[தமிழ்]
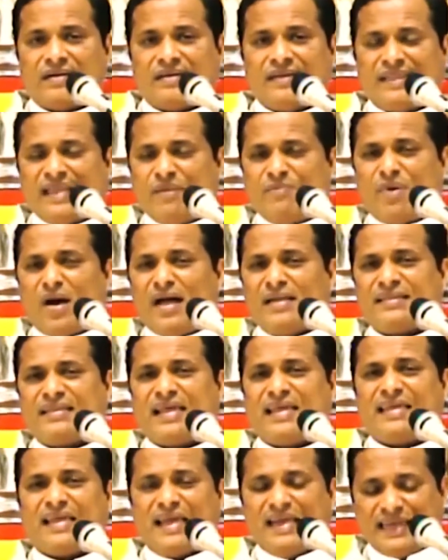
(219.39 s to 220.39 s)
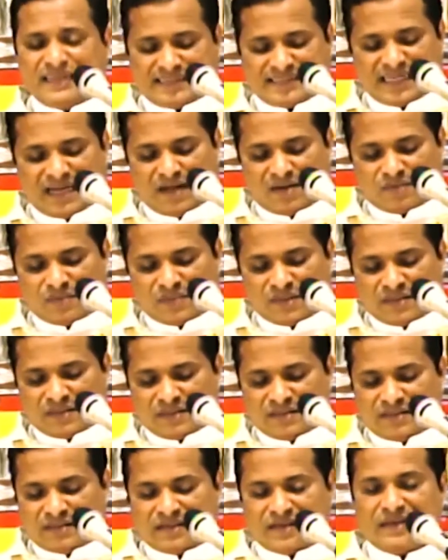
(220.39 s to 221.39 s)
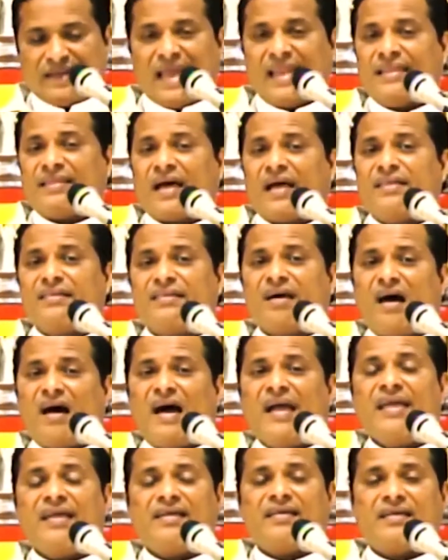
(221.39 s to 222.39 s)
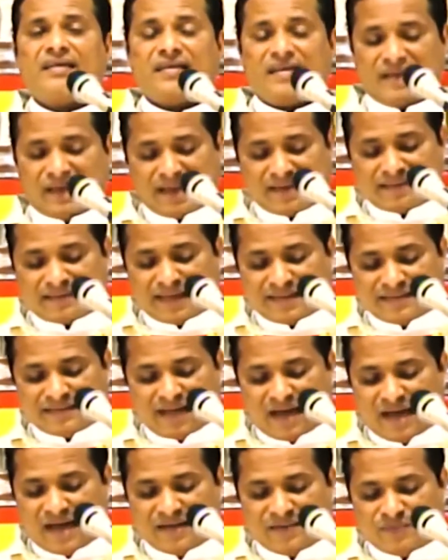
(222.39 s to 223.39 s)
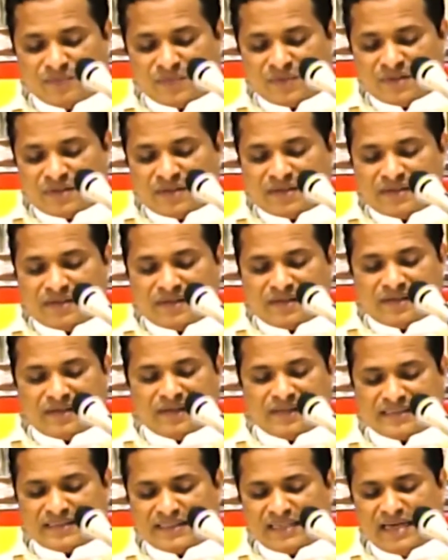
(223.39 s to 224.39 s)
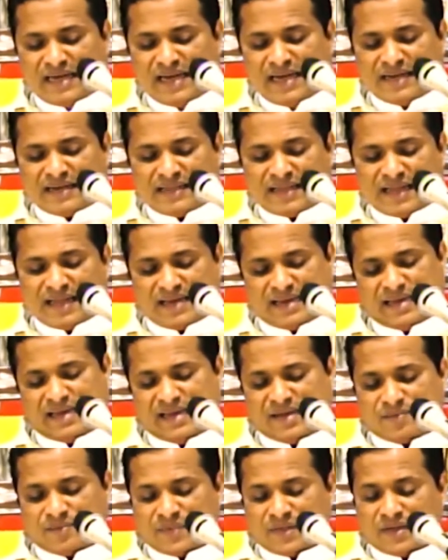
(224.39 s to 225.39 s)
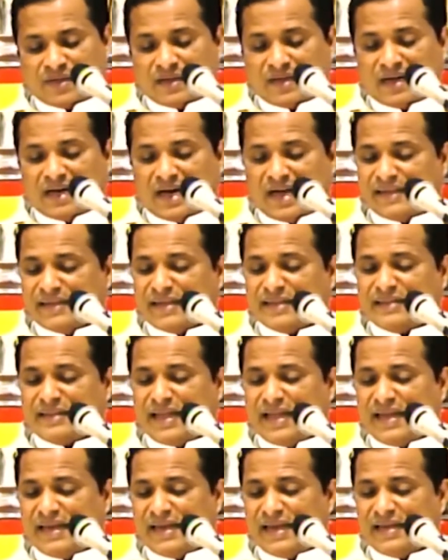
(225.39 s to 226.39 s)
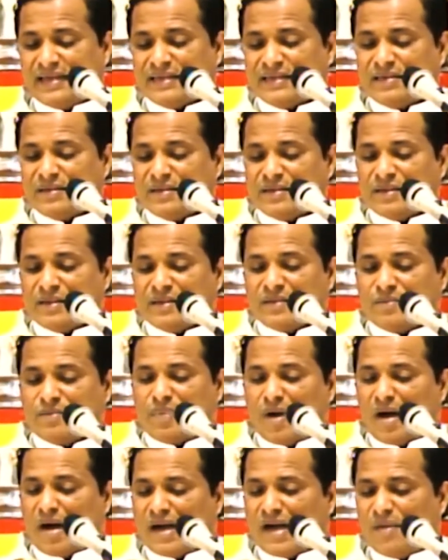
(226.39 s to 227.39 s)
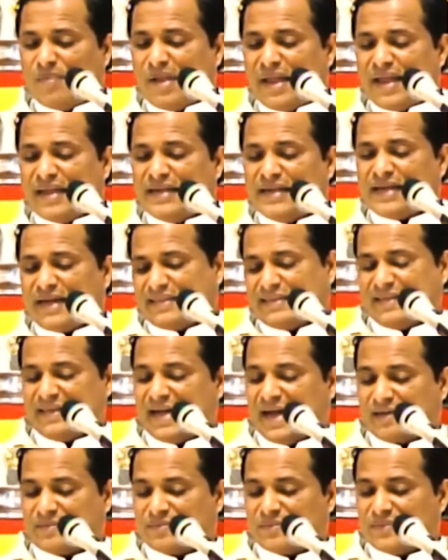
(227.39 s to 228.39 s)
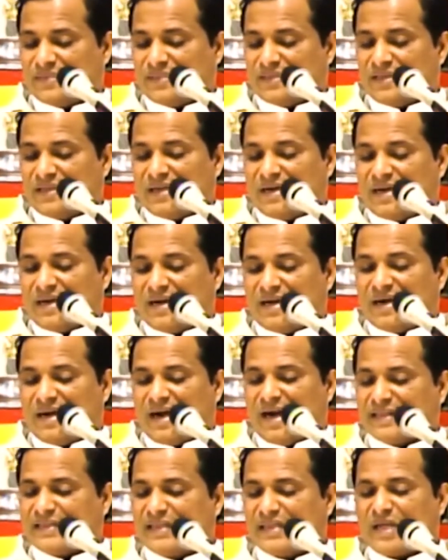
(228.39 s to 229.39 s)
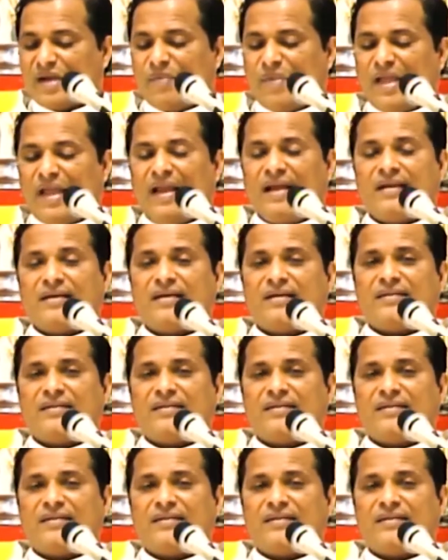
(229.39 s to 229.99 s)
இதை பார்த்த எலிசா என் தந்தாய் என் தந்தாய் இஸ்ரேலின் தேரே அந்த தேரின் பாகமே என்று கத்தினார் அதற்கு மேல்